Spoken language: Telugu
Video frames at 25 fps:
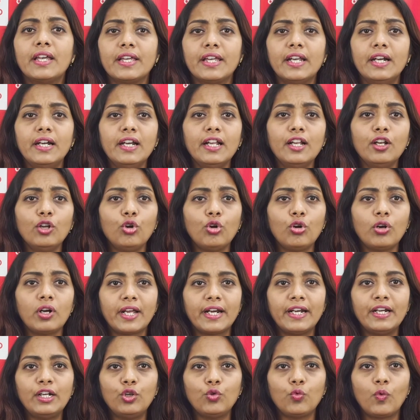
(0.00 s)
ఇళ్లలో
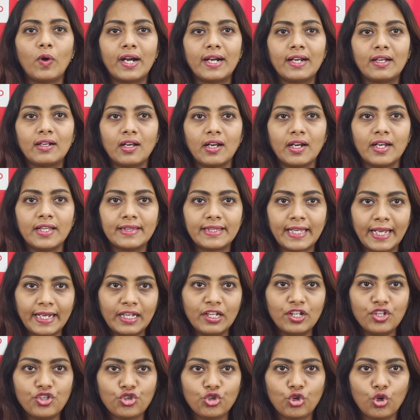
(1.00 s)
కరెంటు వాడకాన్ని
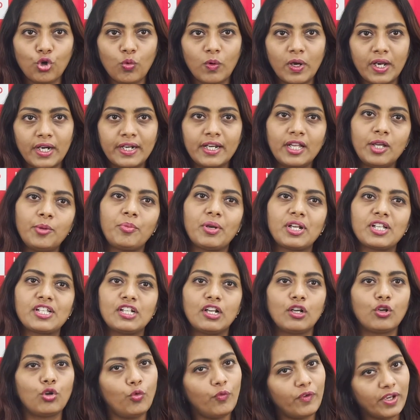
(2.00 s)
తగ్గించుకోవాలని
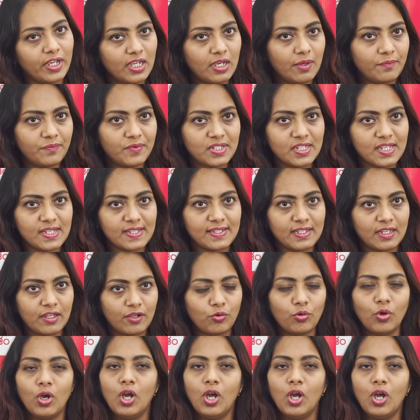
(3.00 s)
ప్రజలకు విజ్ఞప్తి చేశారు